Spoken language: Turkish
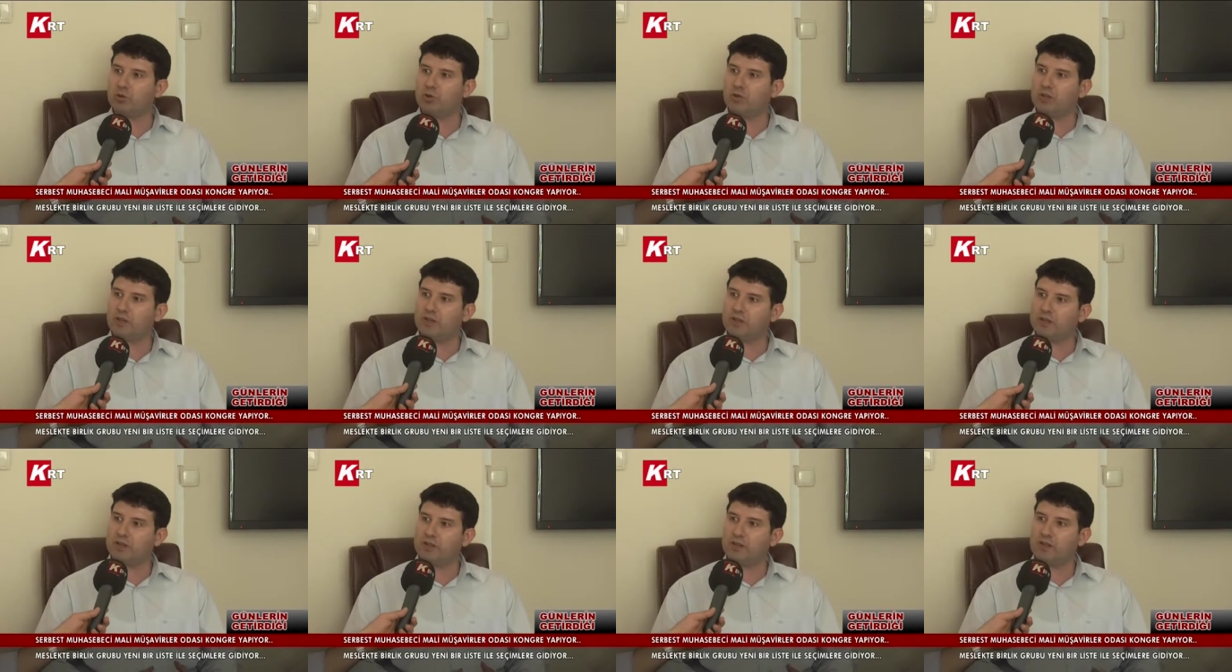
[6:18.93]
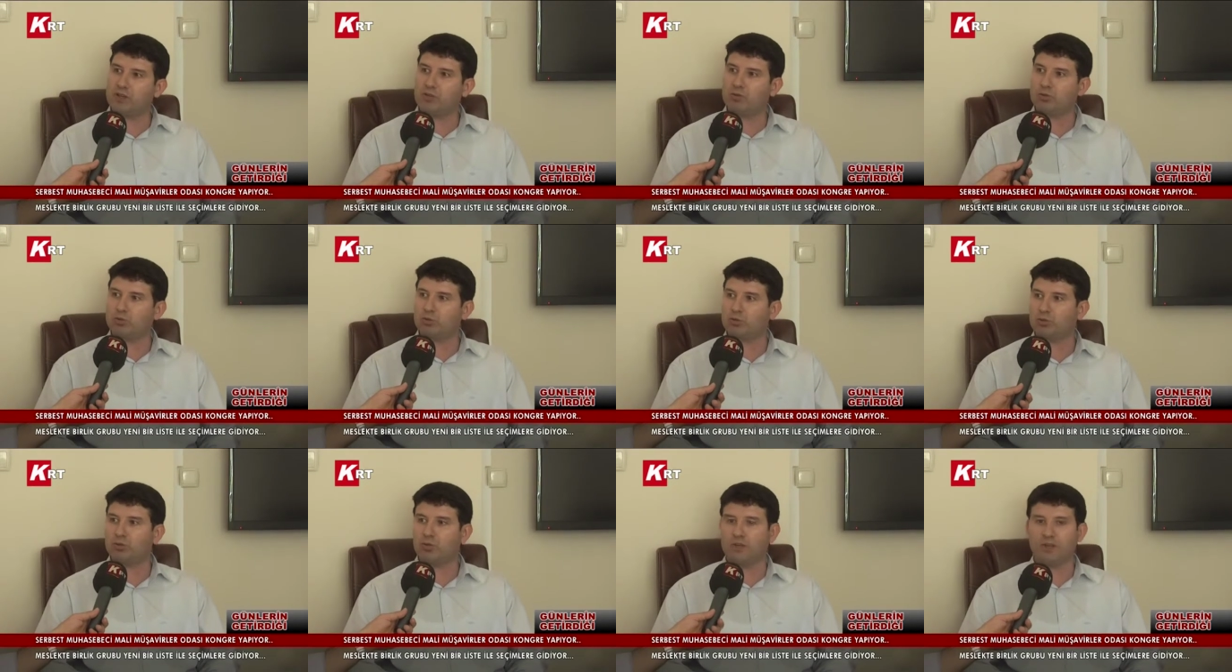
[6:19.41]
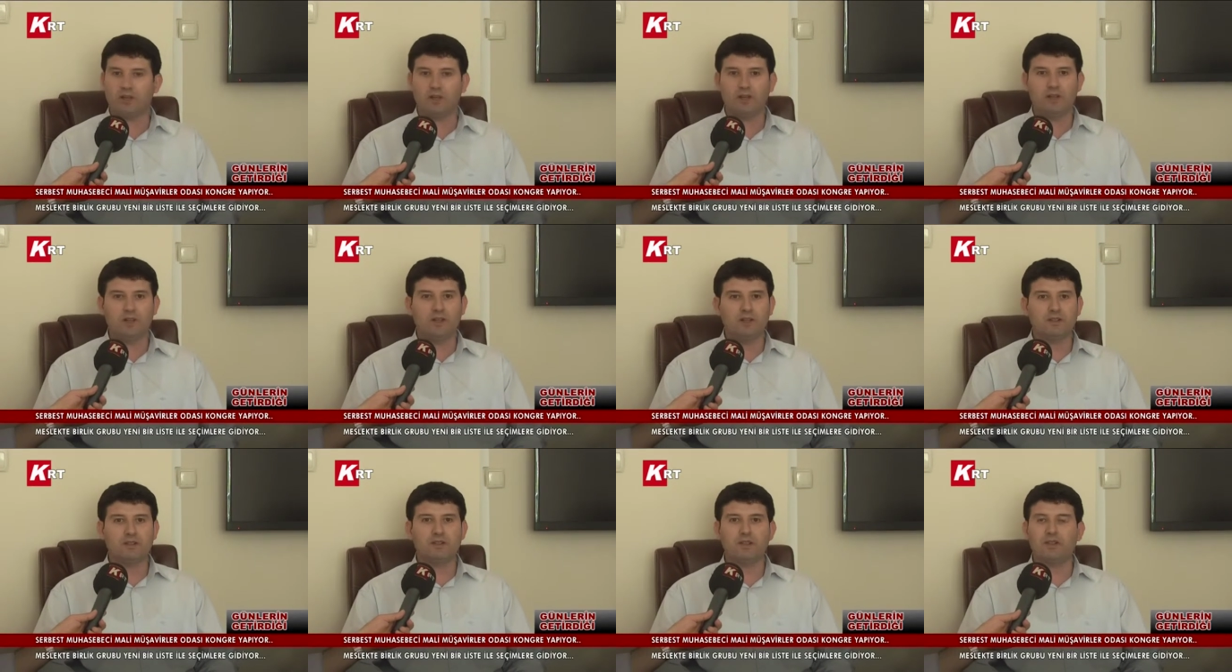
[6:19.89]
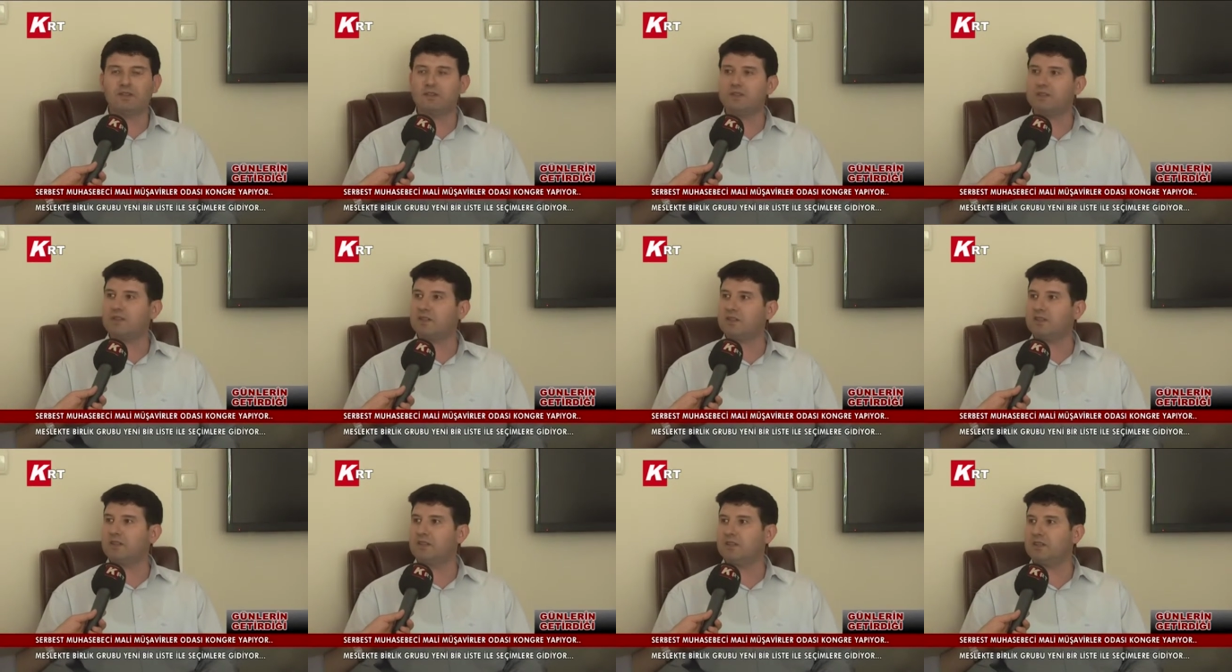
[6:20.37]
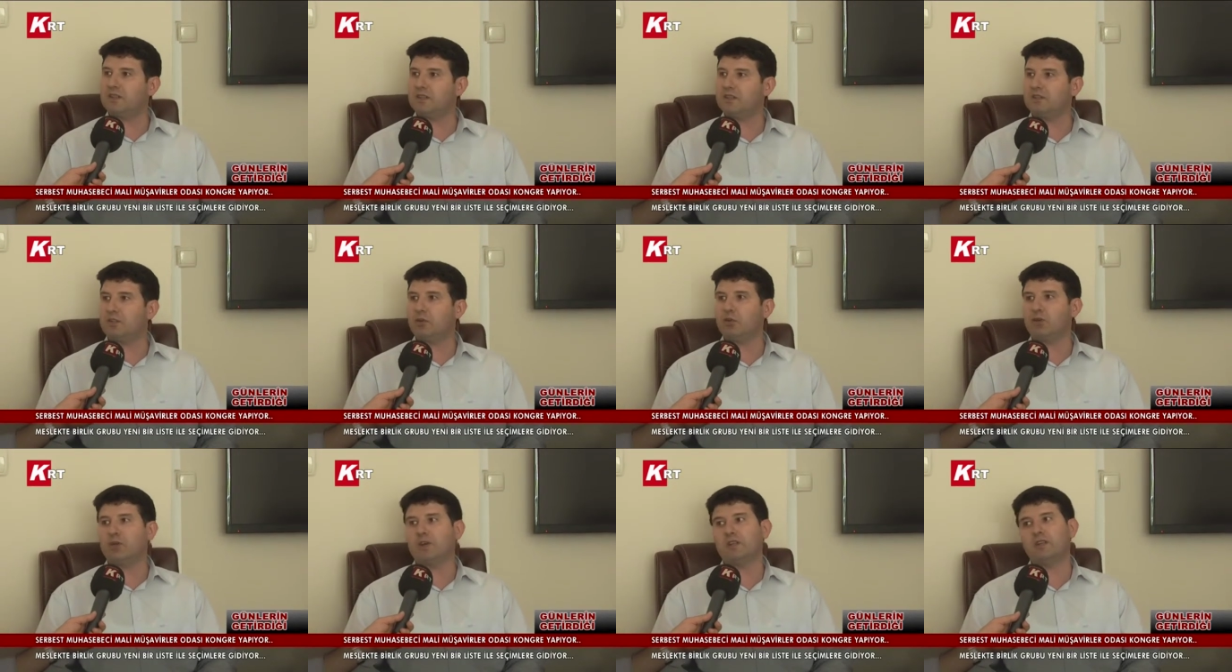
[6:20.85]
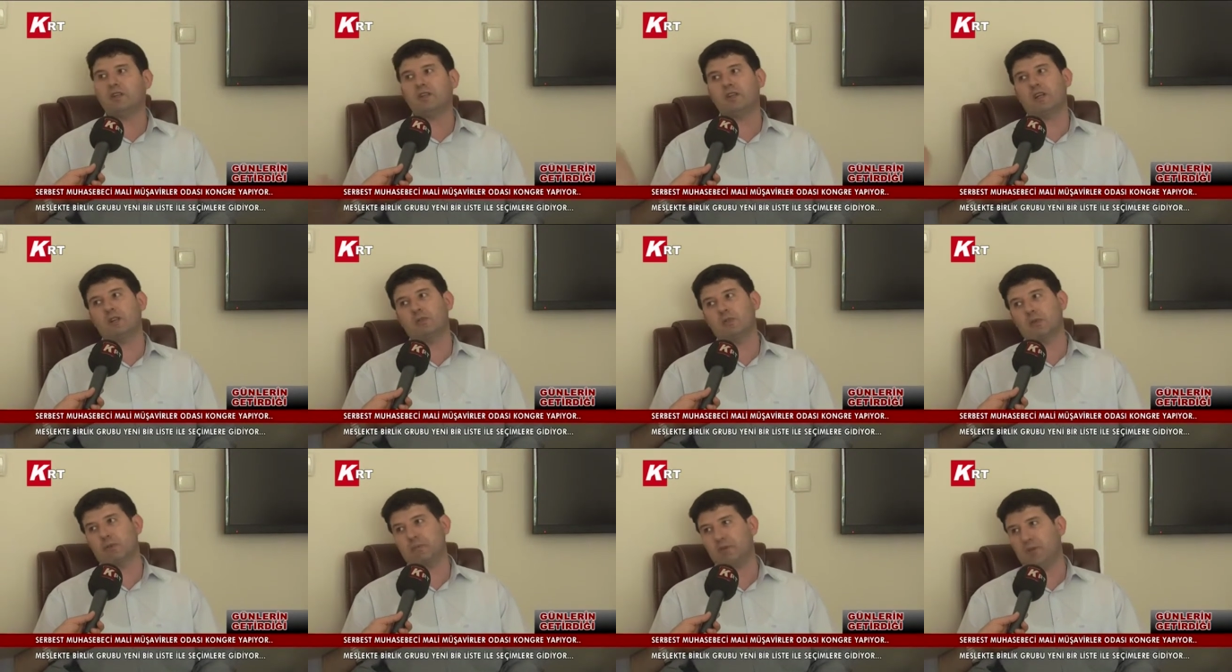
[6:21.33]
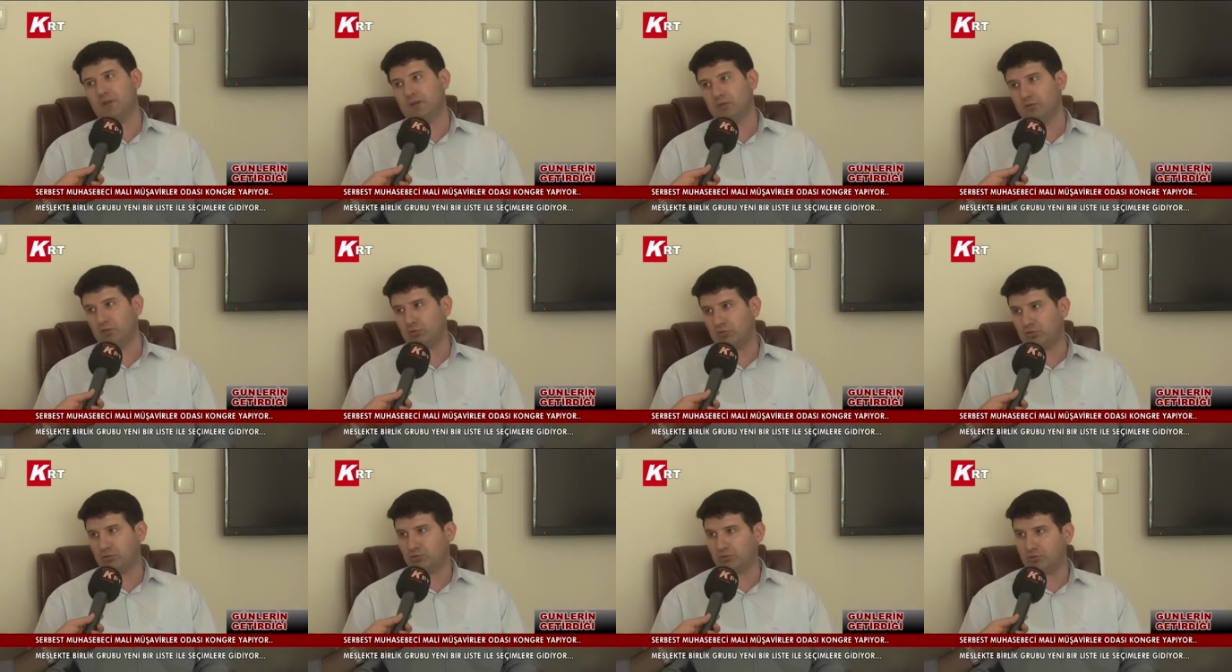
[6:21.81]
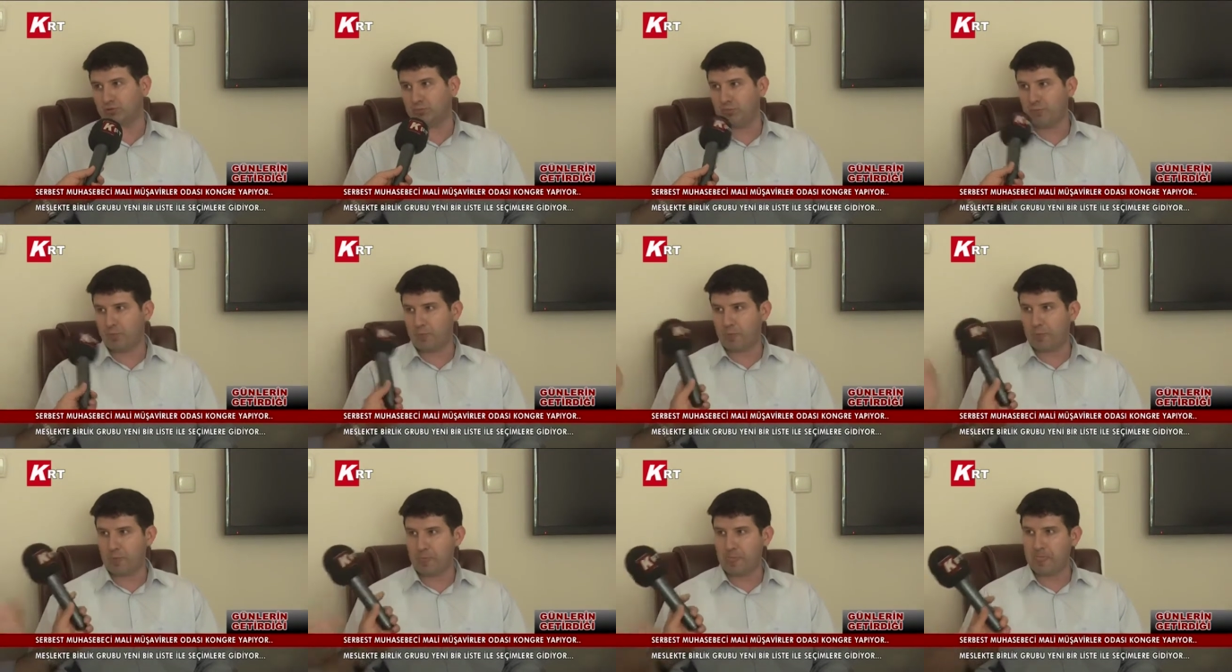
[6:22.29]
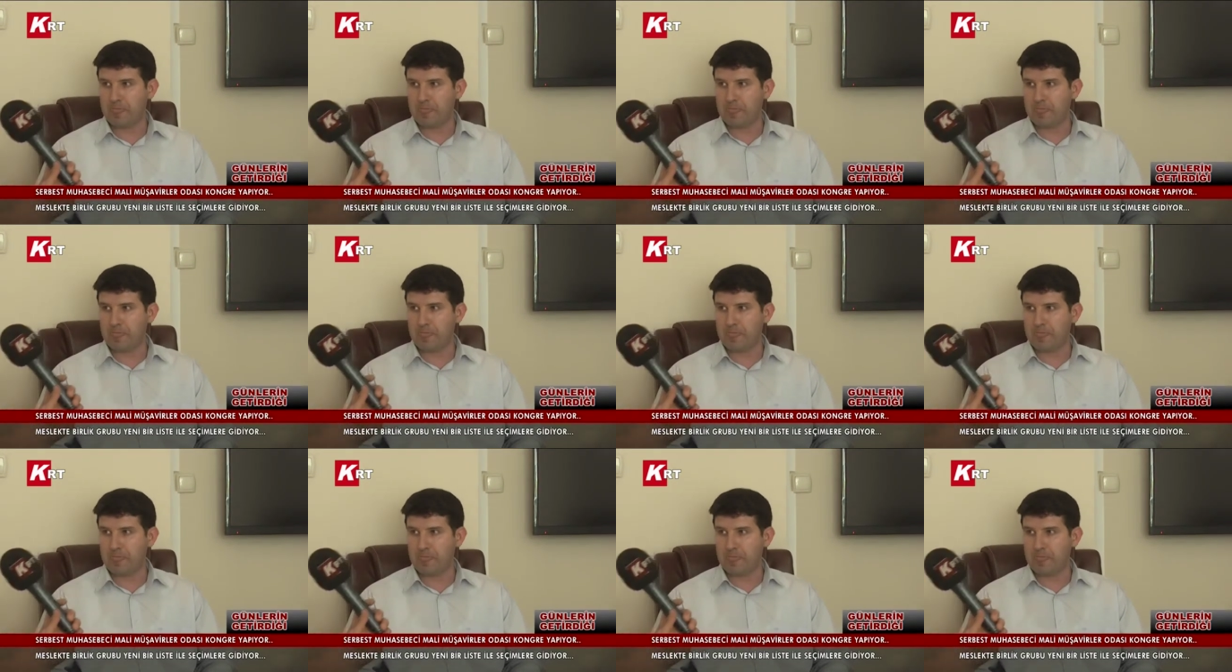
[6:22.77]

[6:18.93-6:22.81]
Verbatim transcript: Olağan Genel Kurul'da desteklerini ve onaylarını almayı planlıyoruz. Evet.